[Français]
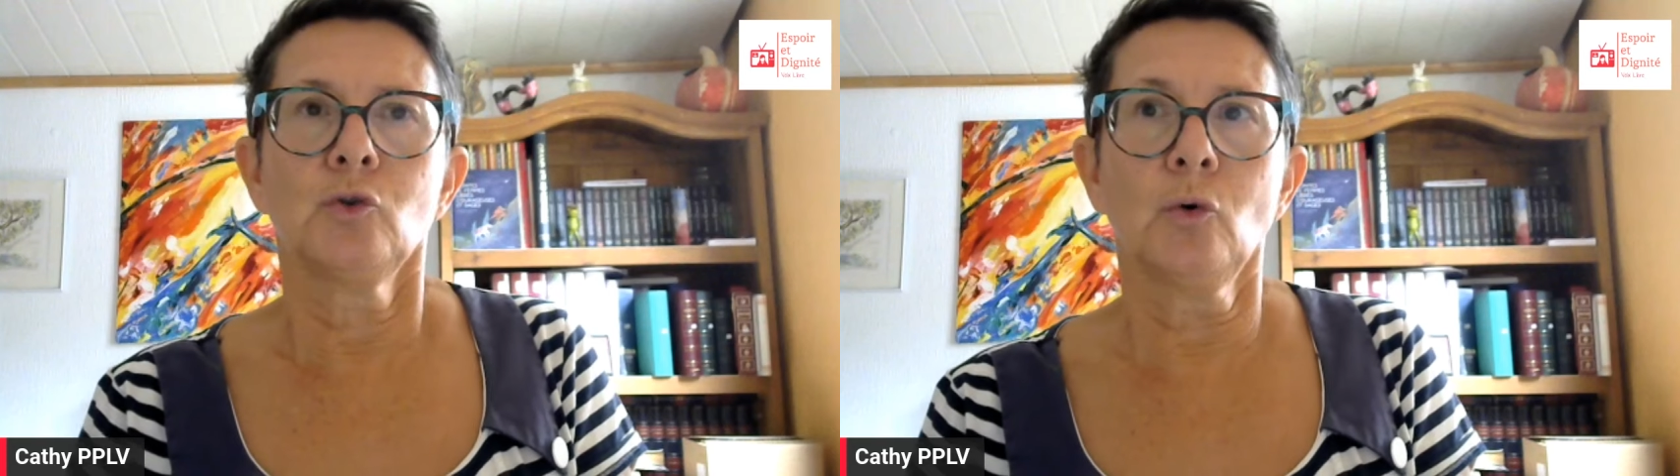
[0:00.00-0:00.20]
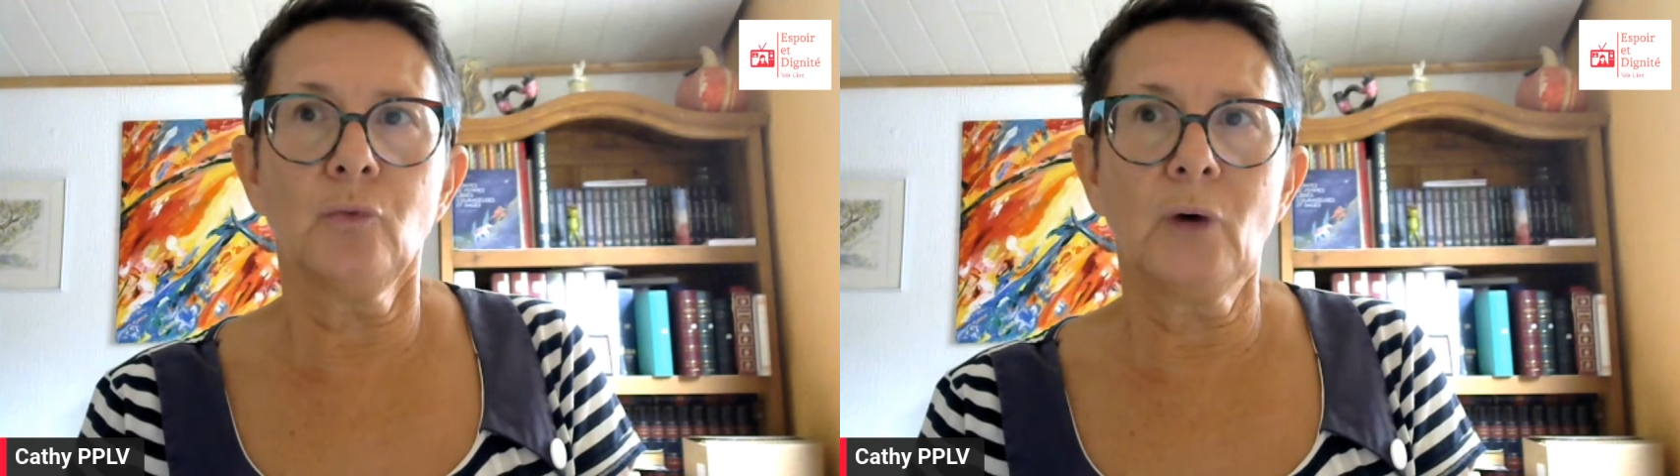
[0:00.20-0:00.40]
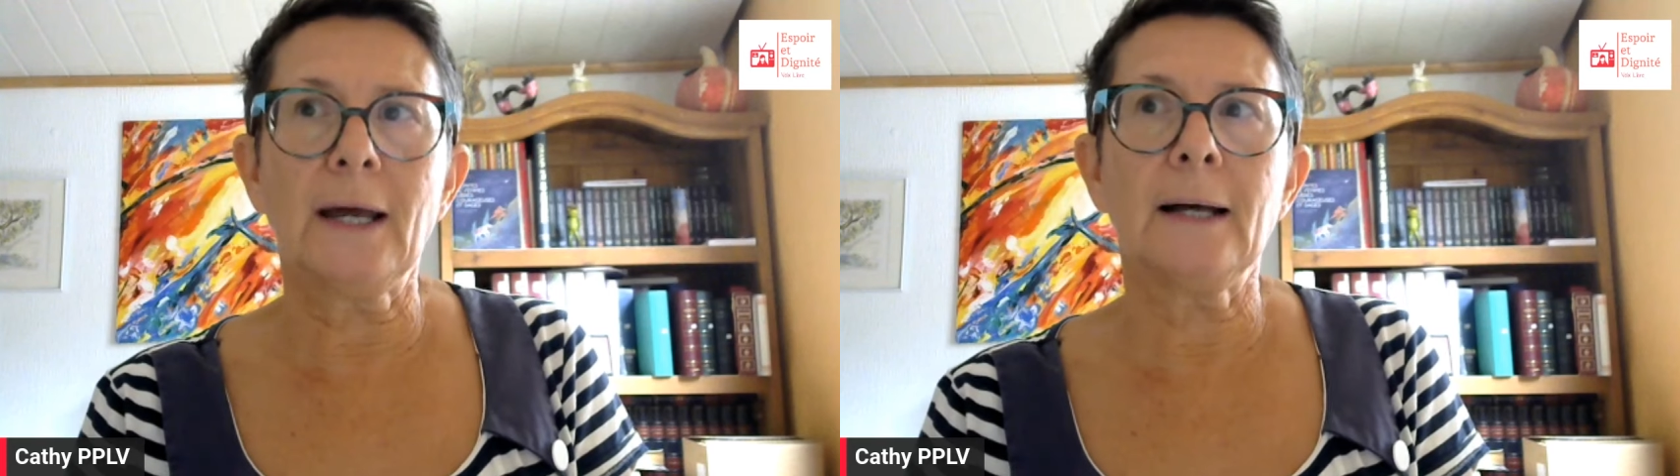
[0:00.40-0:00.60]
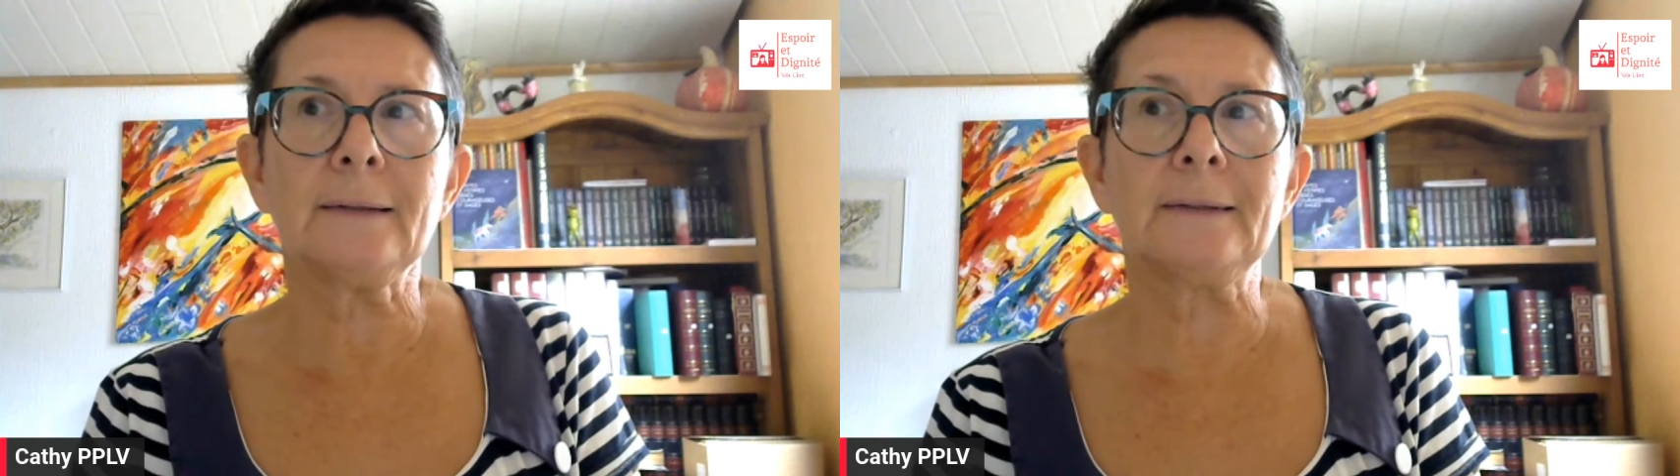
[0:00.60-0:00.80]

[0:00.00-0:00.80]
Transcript: donc voilà,